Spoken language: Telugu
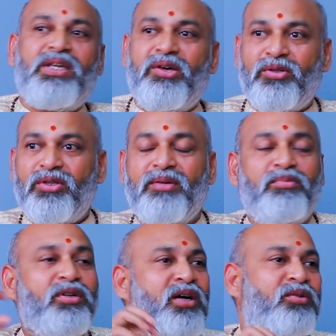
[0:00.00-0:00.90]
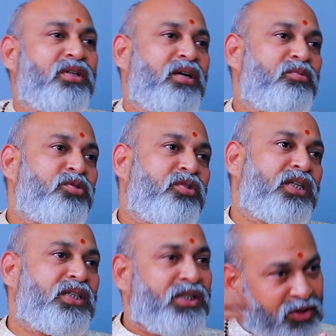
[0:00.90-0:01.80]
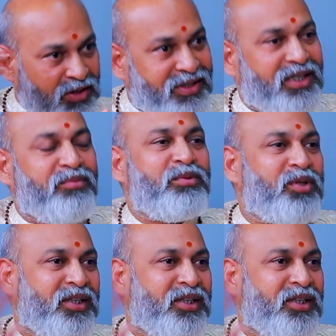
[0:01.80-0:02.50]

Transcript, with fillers: ఎవరితో డబ్బులు లాక్కున్నాము శుక్రదశలోనే వీటి డబ్బులు